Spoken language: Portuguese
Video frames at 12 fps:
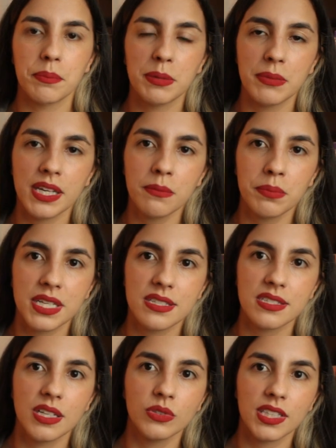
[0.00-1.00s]
é a primeira
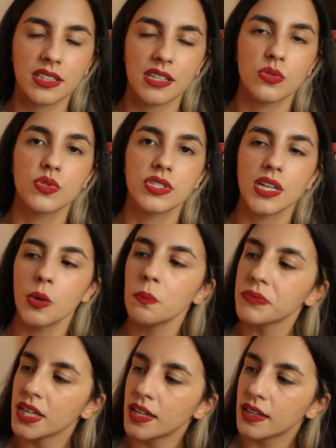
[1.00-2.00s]
impressão da
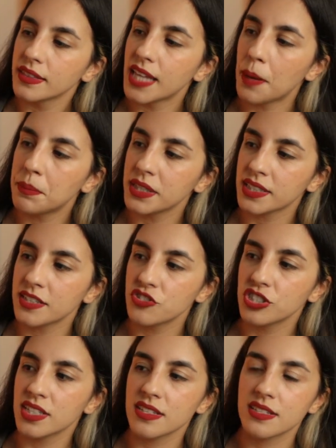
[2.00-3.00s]
tradução da
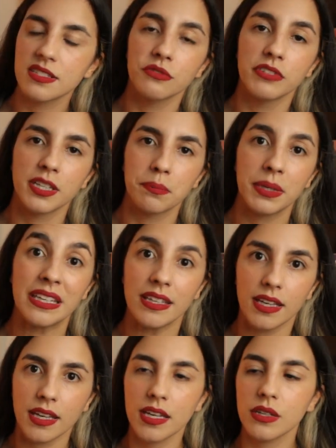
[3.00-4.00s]
Bernardina da Silveira
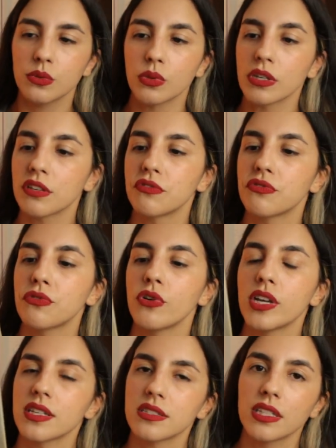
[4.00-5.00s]
Pinheiro, que
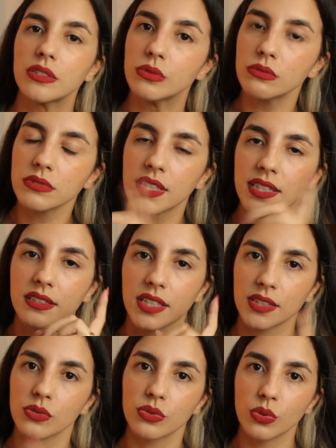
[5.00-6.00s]
foi a segunda
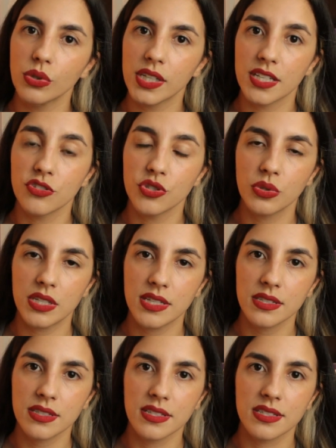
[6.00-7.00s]
tradutora de
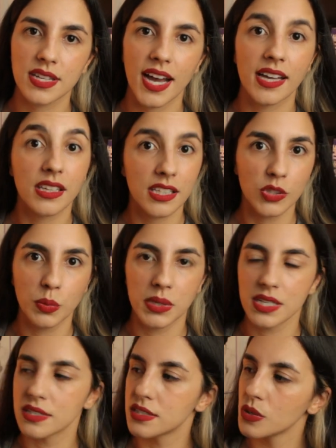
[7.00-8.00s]
Ulisses aqui no
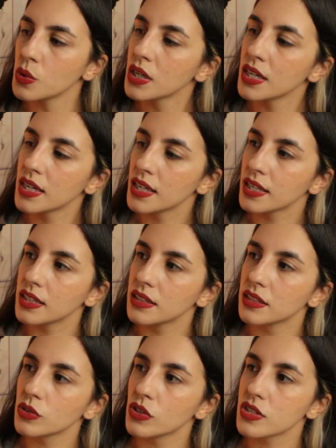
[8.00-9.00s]
Brasil.
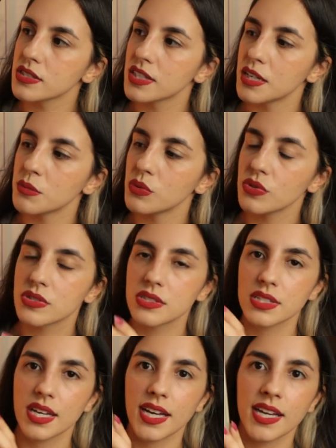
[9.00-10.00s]
Então nós
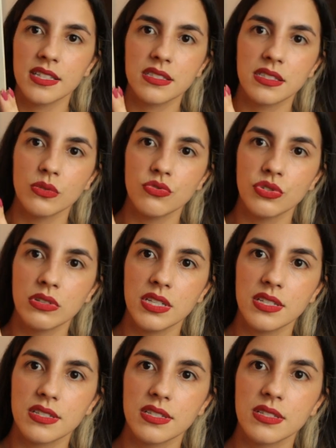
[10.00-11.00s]
temos a edição de
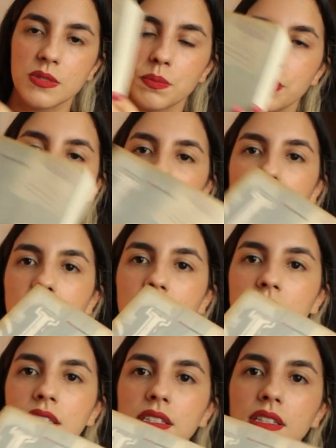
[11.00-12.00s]
Ulisses por
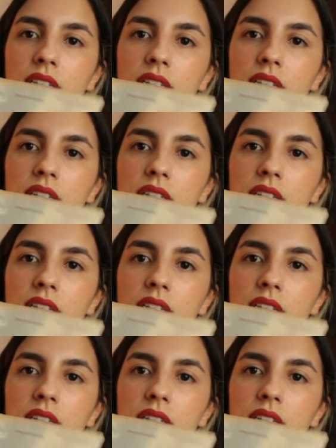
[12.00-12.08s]
ela,